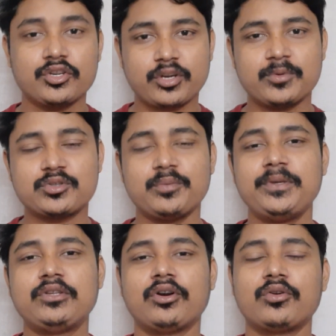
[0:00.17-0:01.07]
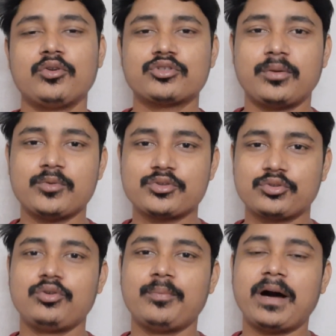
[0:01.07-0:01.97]
সমস্ত বিতর্ক সমস্ত
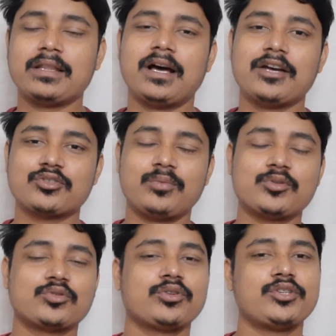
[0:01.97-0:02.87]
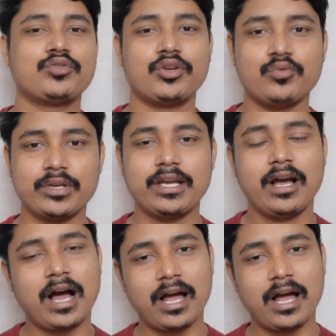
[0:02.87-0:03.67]
বাধা সমস্ত কিছুকে উড়িয়ে